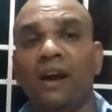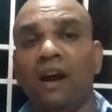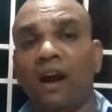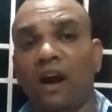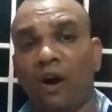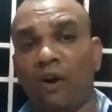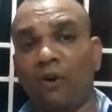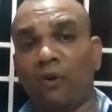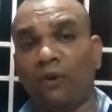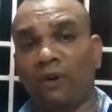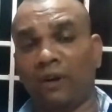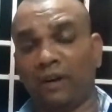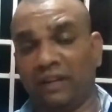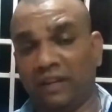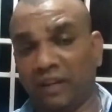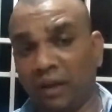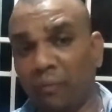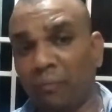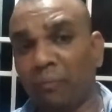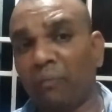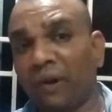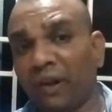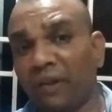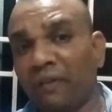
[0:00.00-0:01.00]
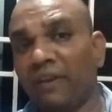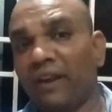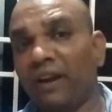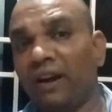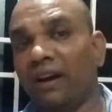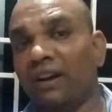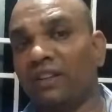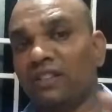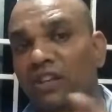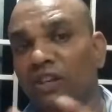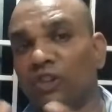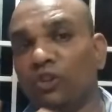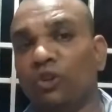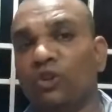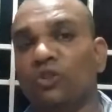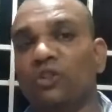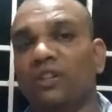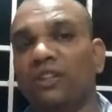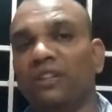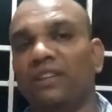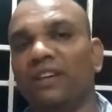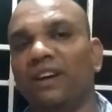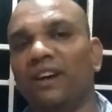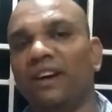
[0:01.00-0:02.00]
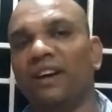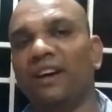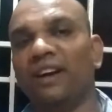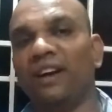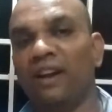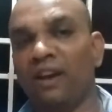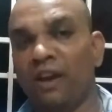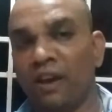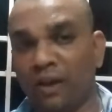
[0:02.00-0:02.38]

அவங்களோட டெம்பரரியான சந்தோஷத்துக்காக